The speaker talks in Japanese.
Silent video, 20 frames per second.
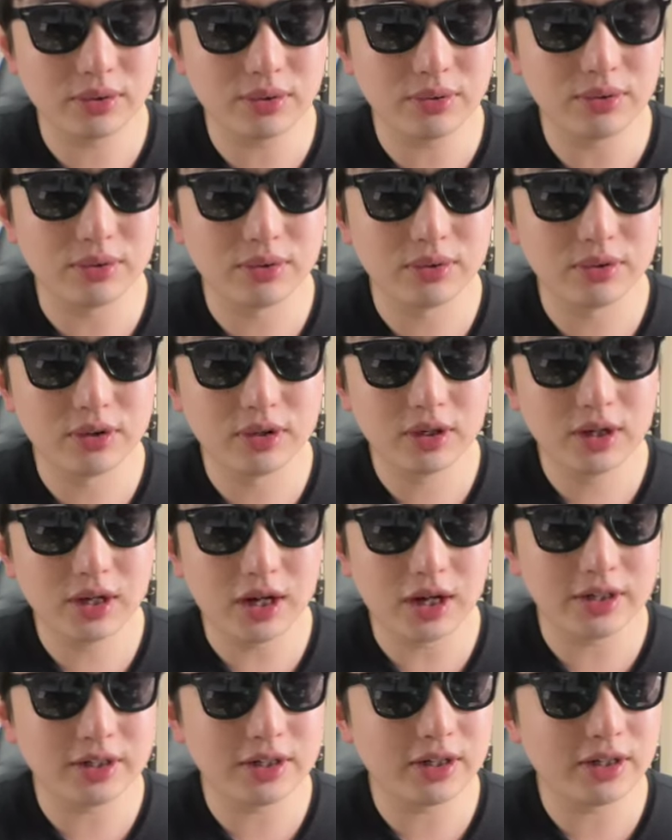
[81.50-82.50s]
の
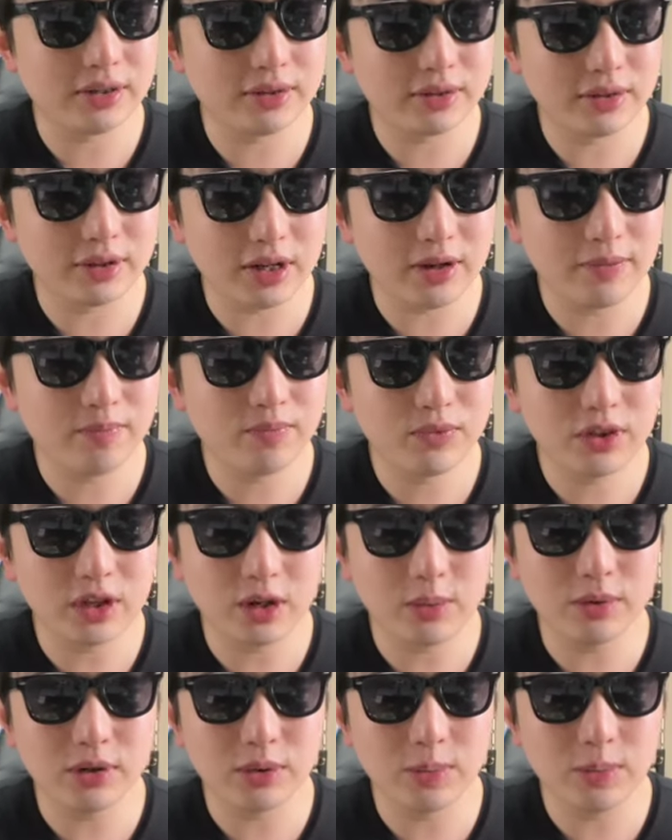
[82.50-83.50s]
味がですね、
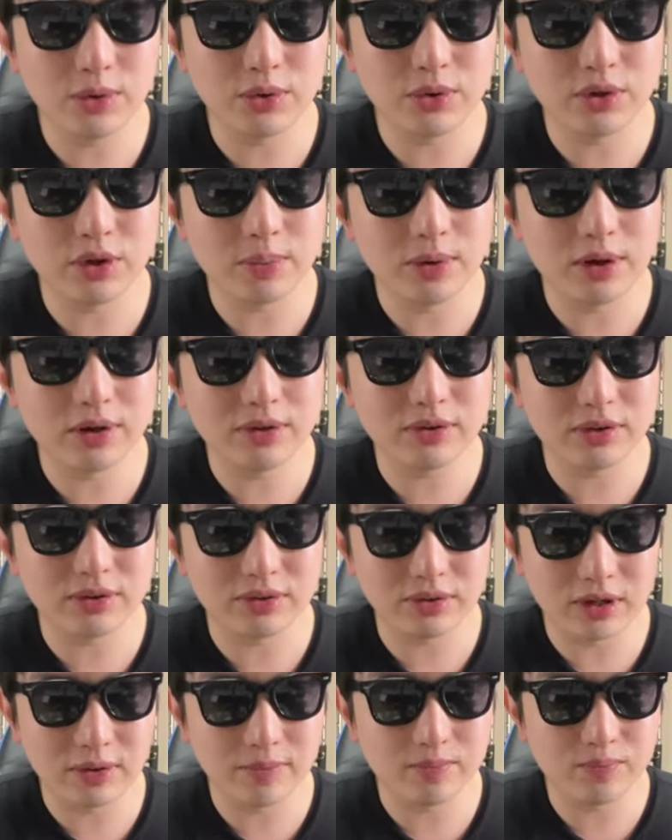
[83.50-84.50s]
生卵の生臭
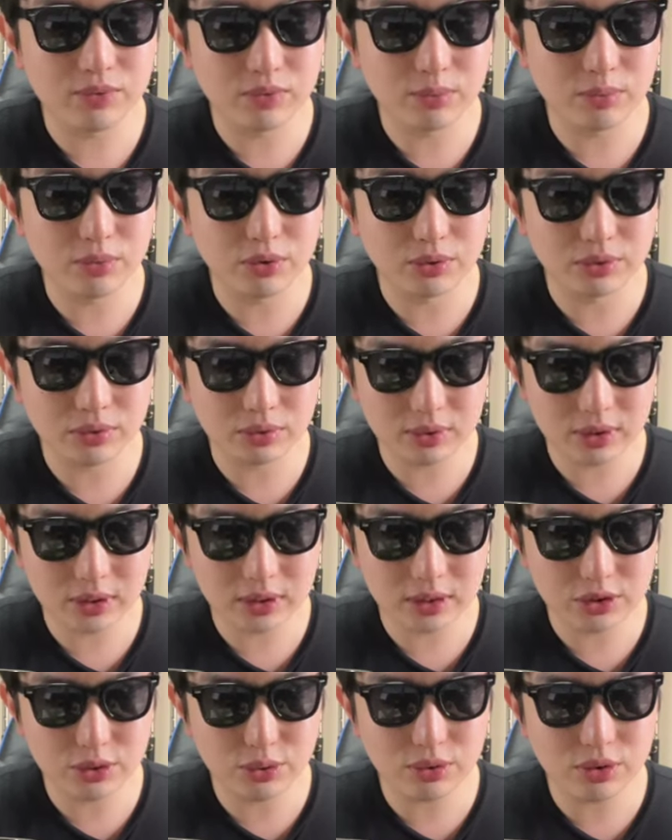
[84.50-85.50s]
さ、もう
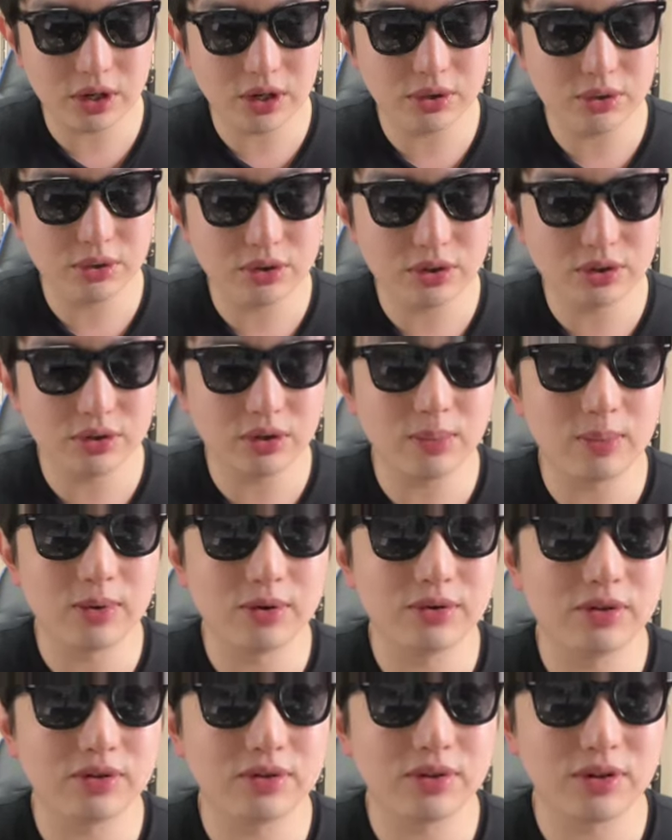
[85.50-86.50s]
食感としての生
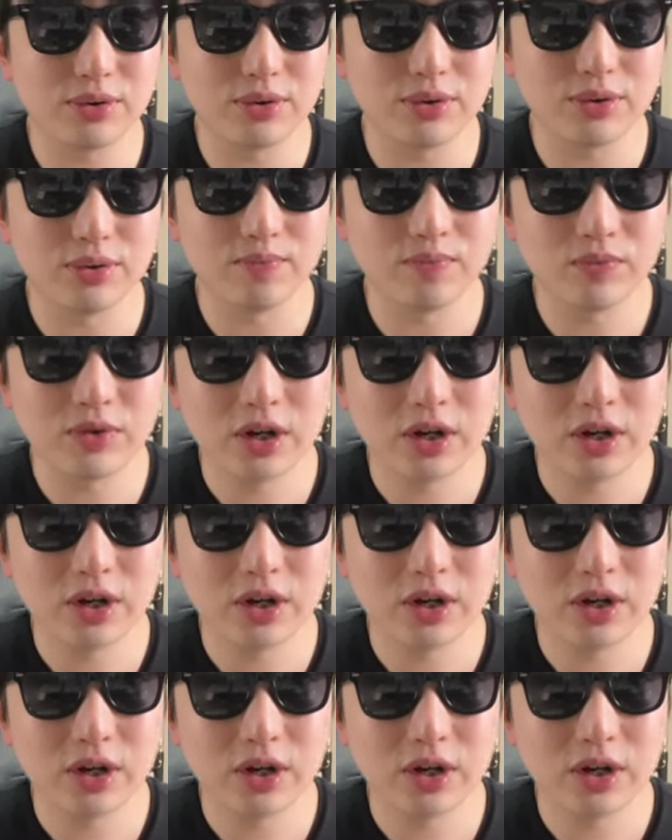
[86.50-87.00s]
臭さを